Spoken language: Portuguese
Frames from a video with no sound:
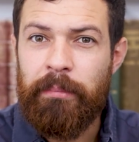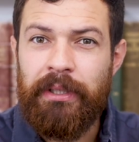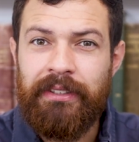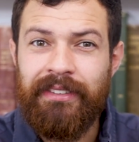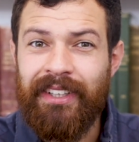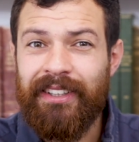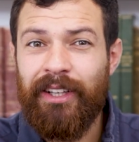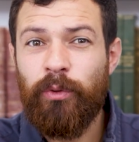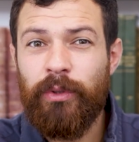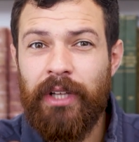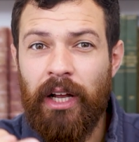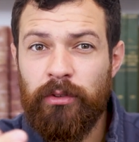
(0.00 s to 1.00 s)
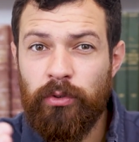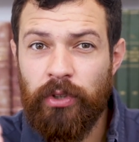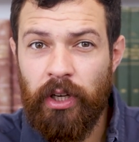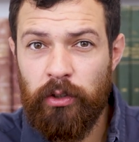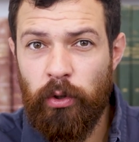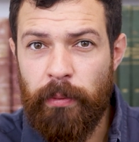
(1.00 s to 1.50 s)
precisa ter cuidados
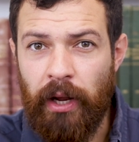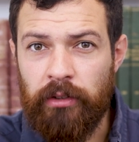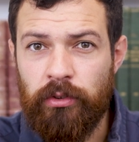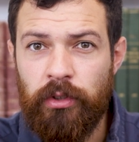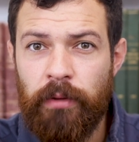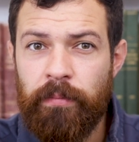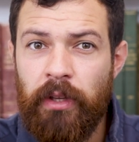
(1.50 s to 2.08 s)
redobrados.